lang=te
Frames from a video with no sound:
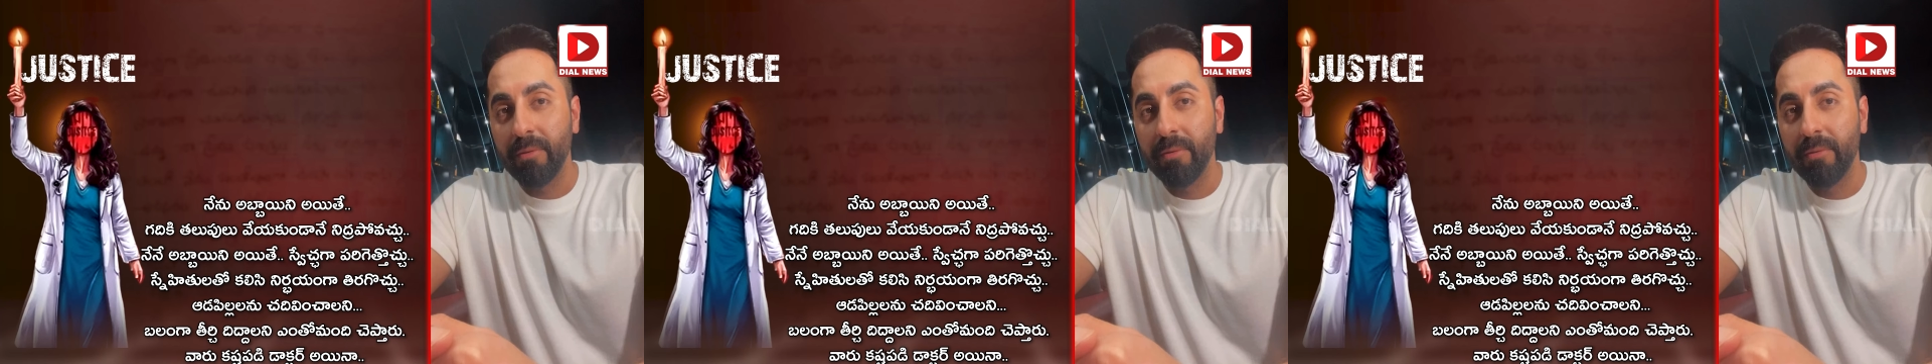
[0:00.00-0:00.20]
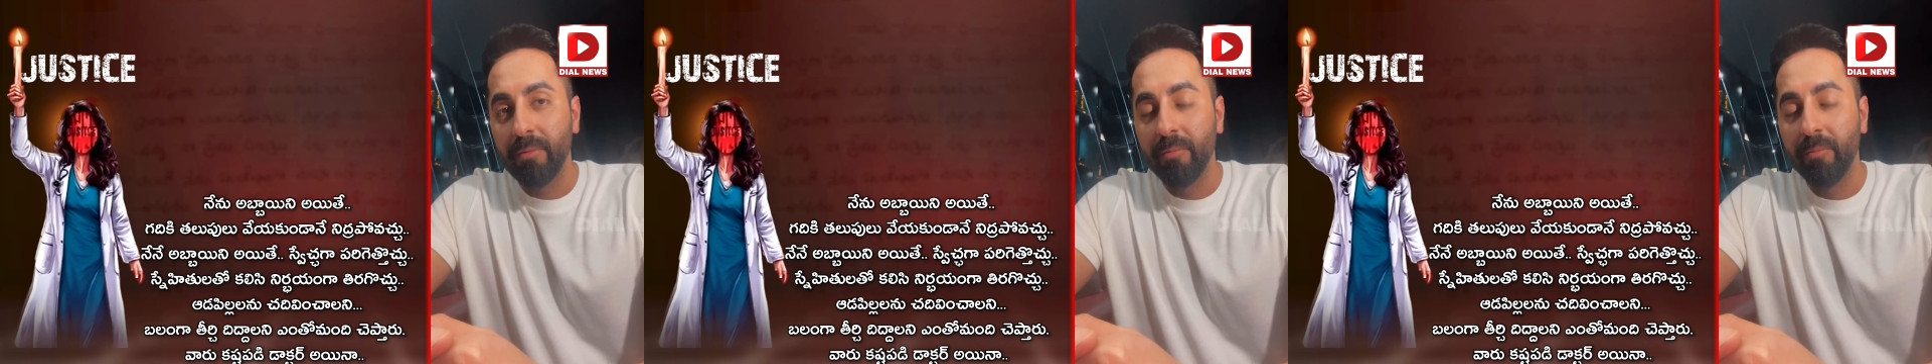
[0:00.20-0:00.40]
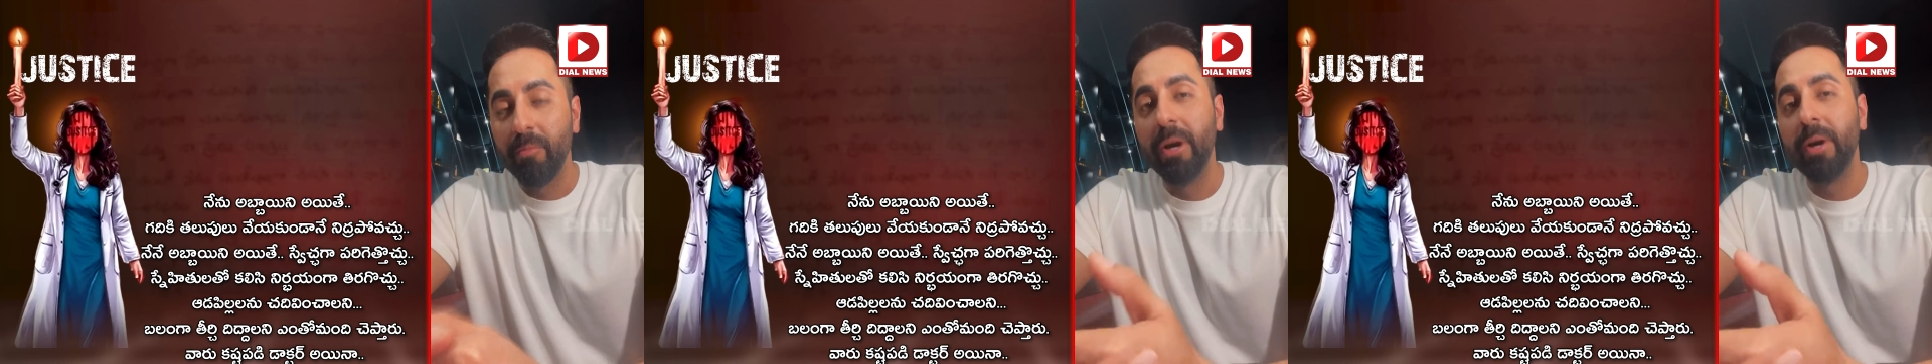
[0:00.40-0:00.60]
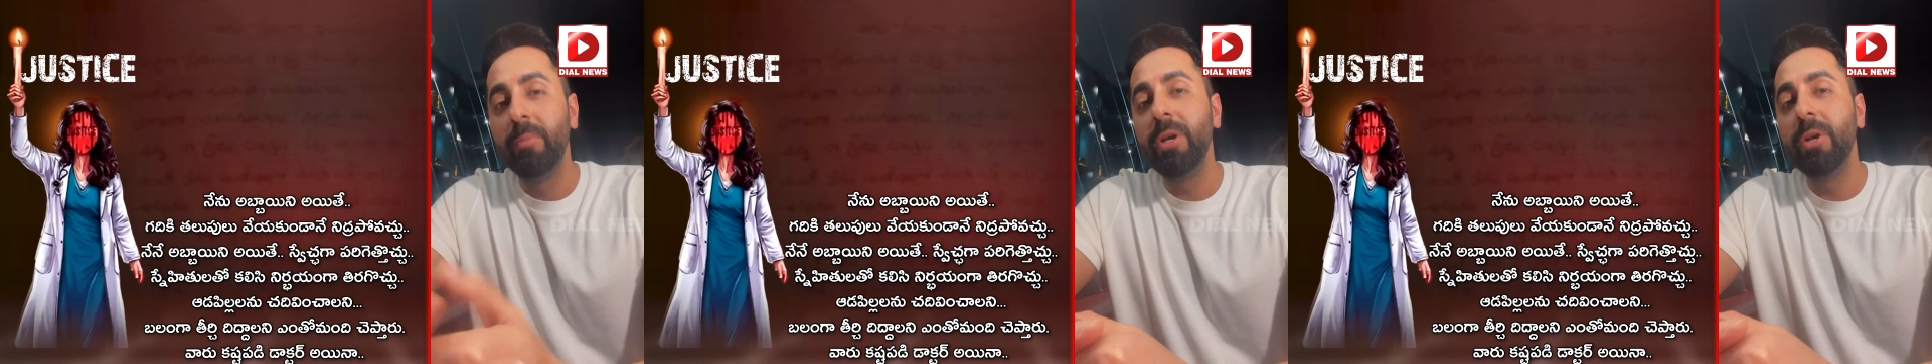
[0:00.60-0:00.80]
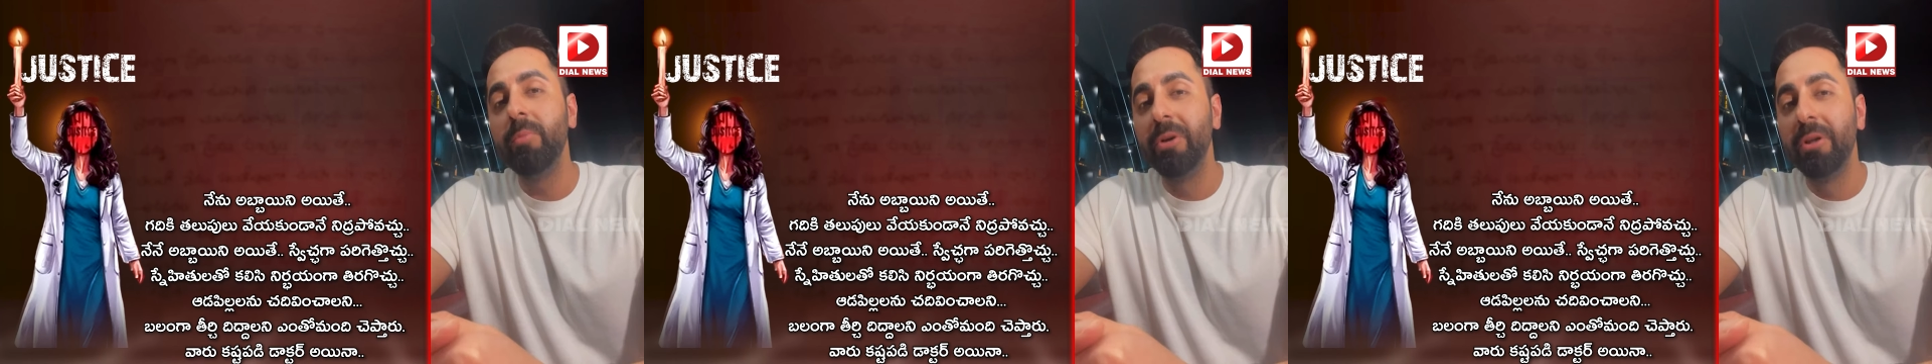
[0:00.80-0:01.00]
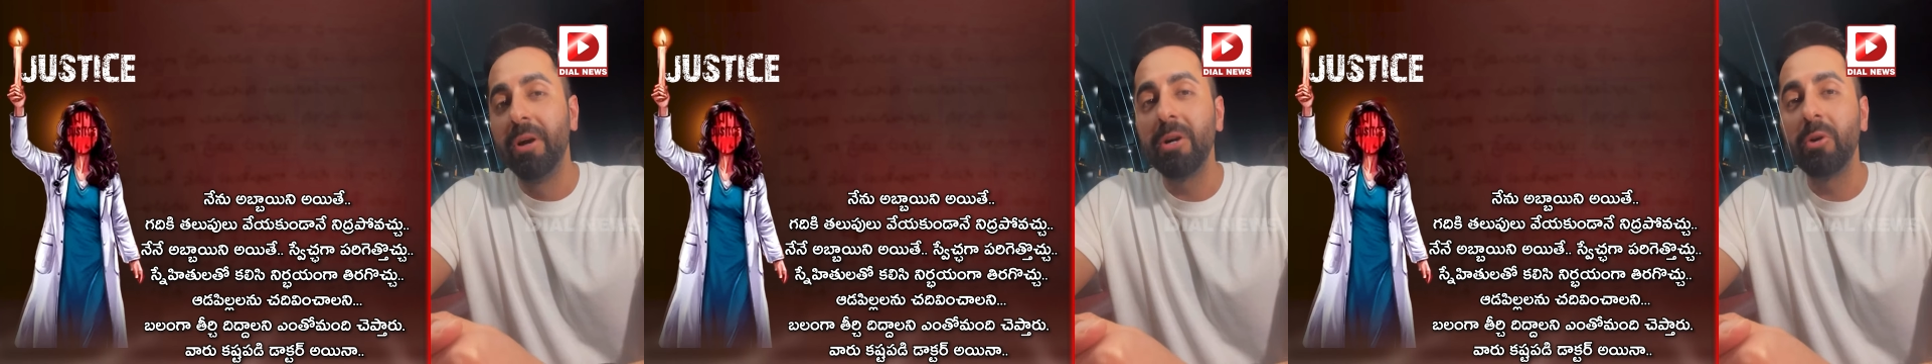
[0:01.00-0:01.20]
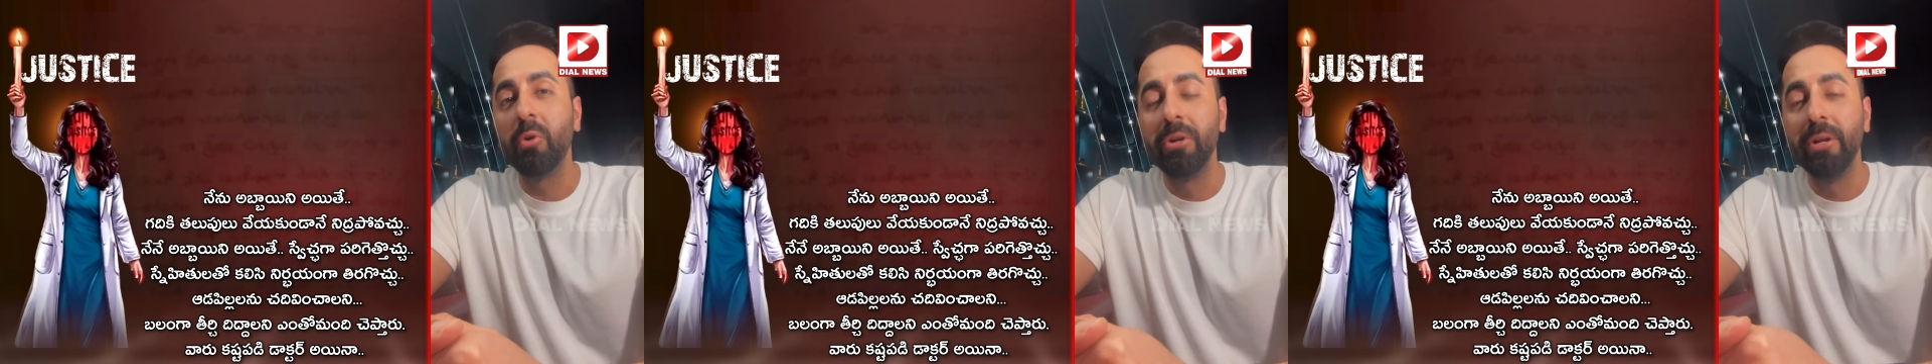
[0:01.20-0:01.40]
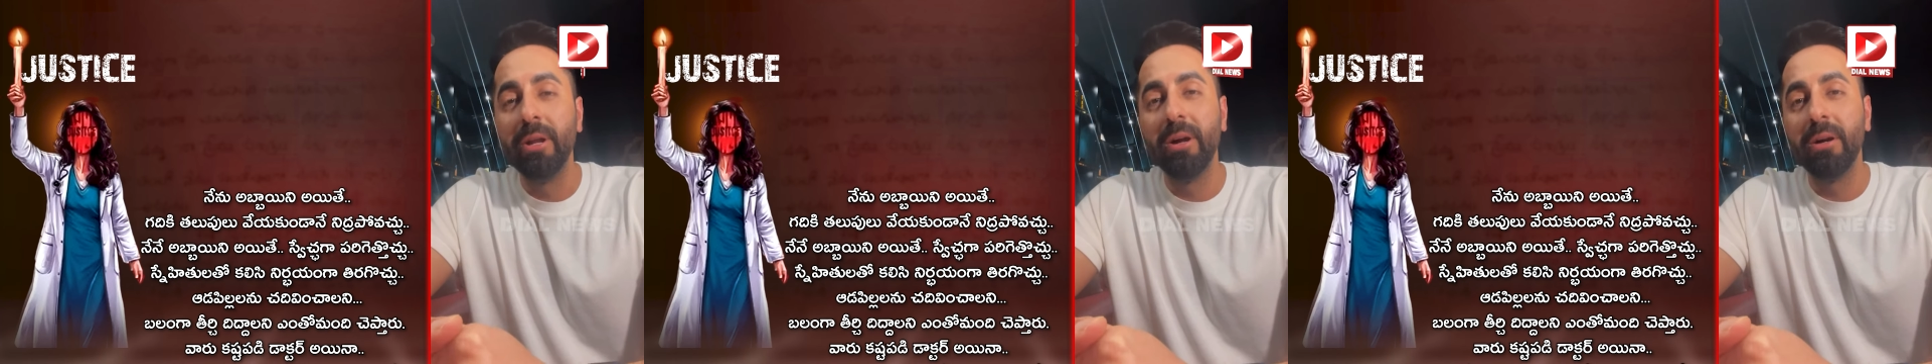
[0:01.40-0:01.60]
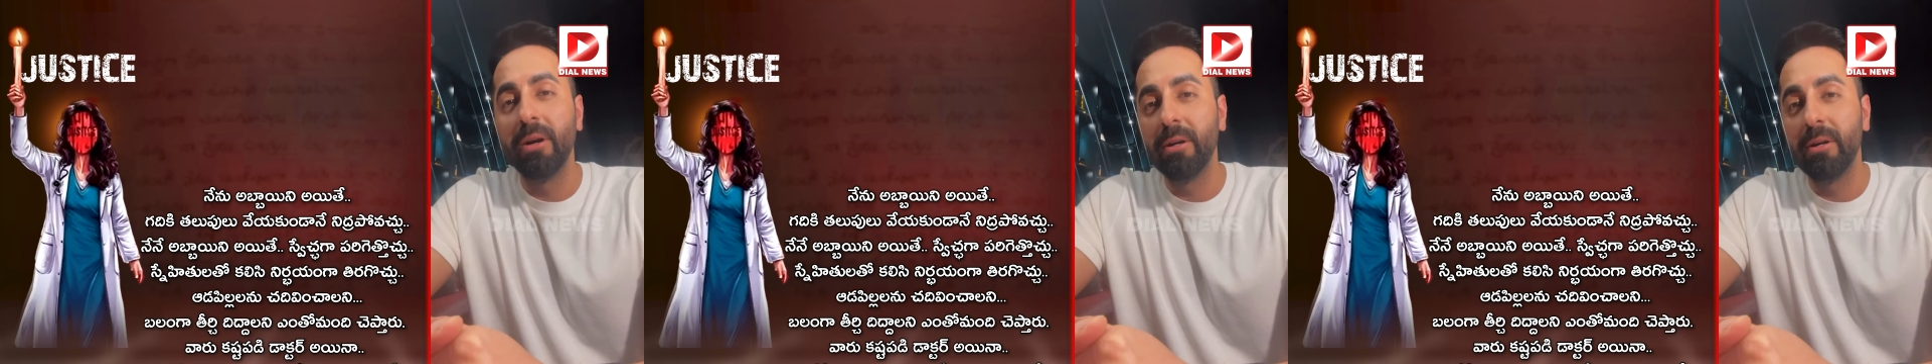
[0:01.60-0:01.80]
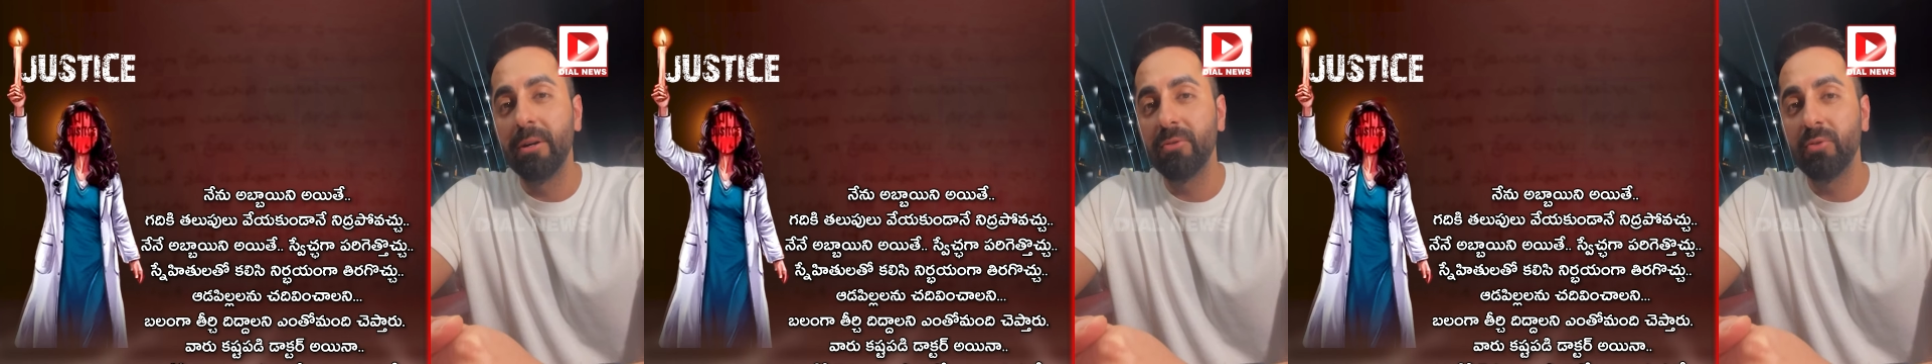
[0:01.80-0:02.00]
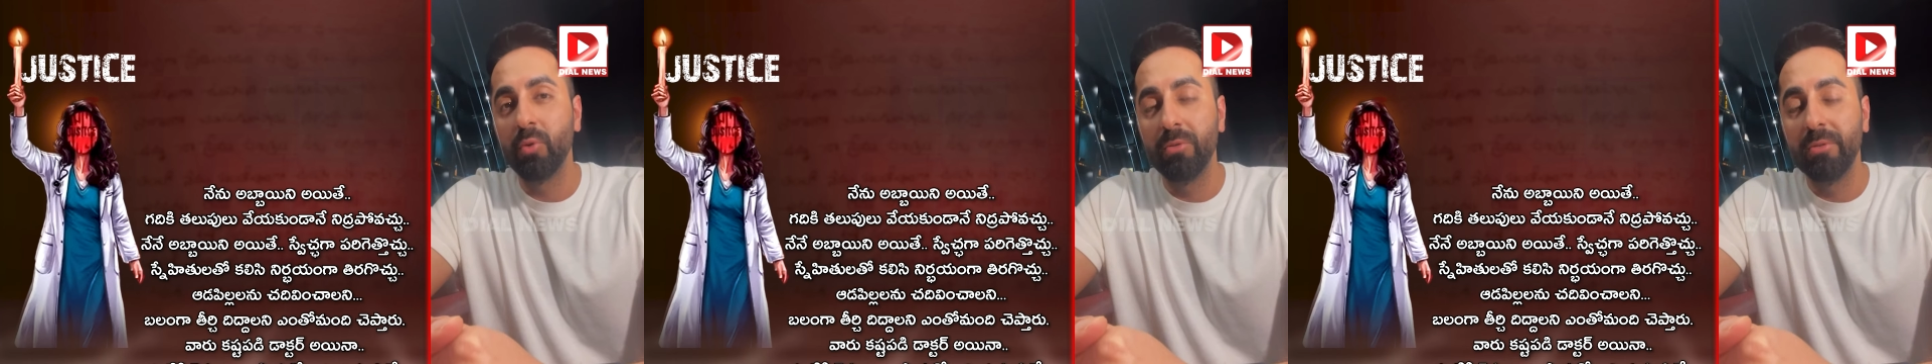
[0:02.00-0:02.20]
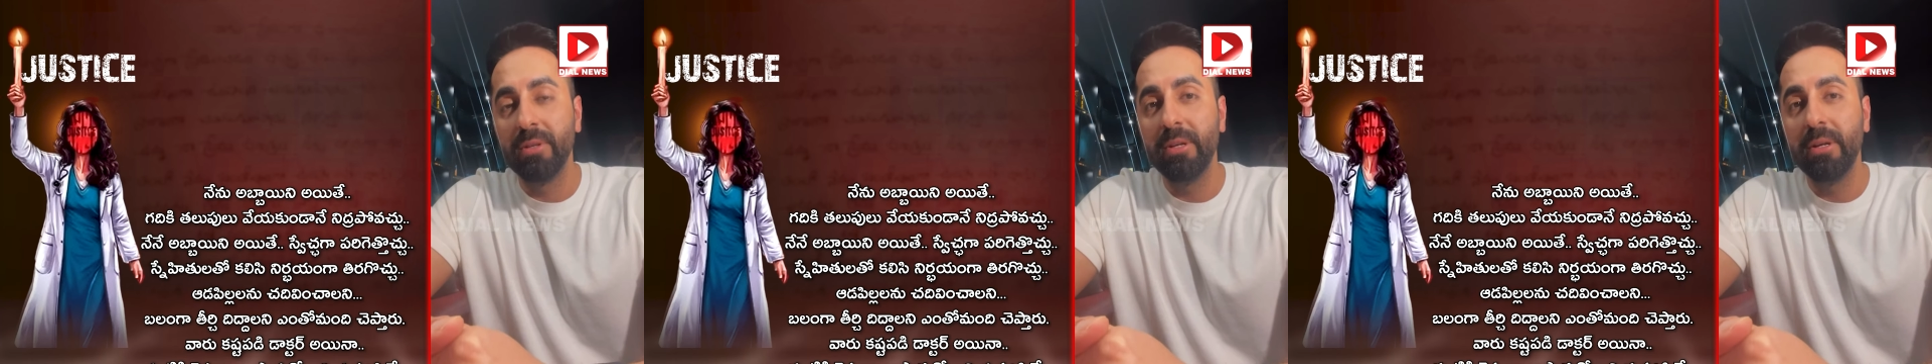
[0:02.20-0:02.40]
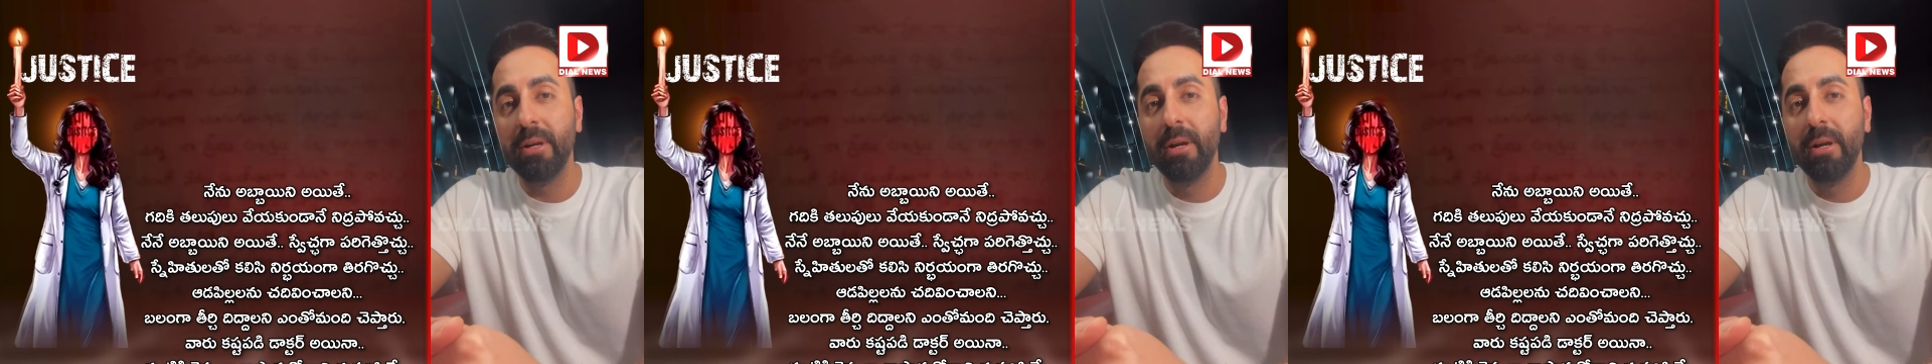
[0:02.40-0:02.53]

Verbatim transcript: నేను అబ్బాయిని అయితే గదికి